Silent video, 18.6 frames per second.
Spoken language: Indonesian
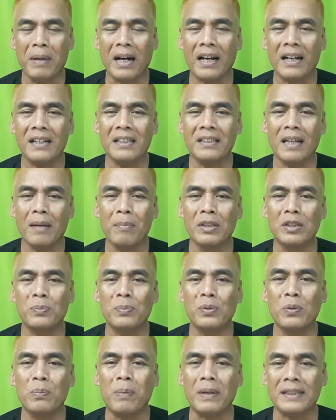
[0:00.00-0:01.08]
Bahkan ditambah
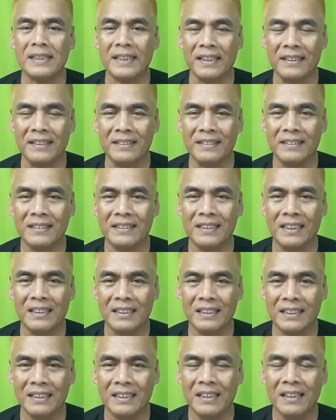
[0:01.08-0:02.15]
10%.
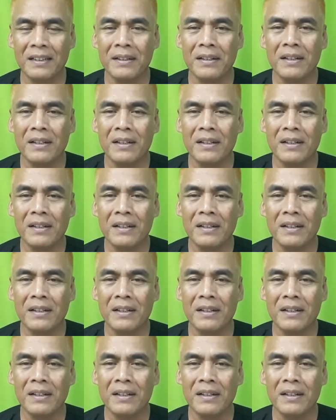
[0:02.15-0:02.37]
Jadi